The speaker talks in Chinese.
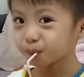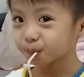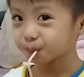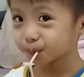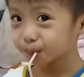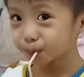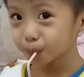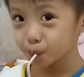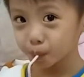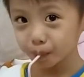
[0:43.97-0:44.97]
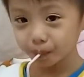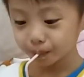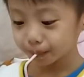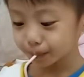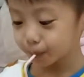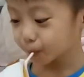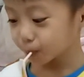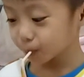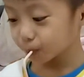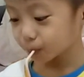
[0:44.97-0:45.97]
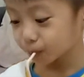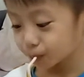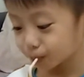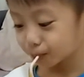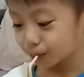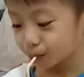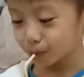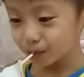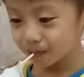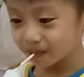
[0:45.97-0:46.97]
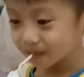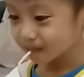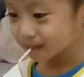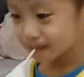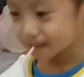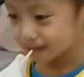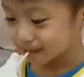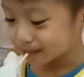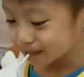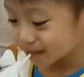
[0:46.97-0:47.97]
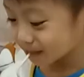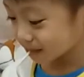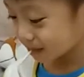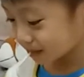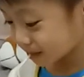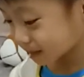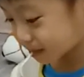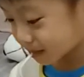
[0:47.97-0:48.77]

你不是吃不下了？嗯，怎么还可以喝？